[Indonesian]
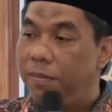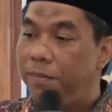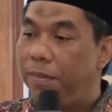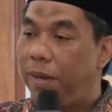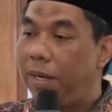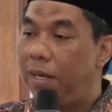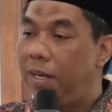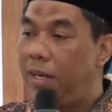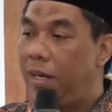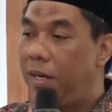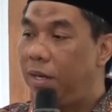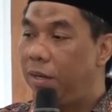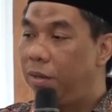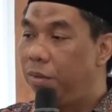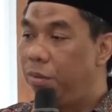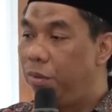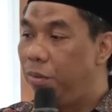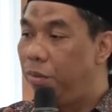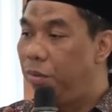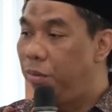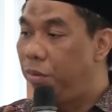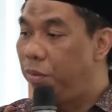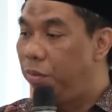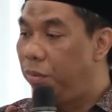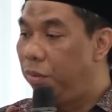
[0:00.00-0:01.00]
pada
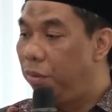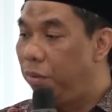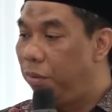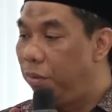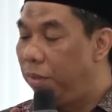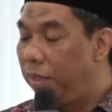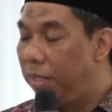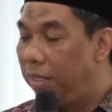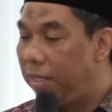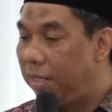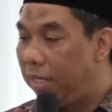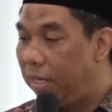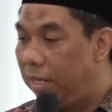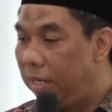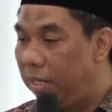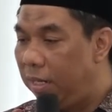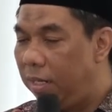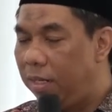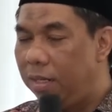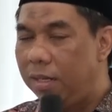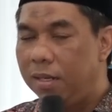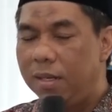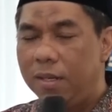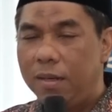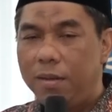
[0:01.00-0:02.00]
guru-guru di sini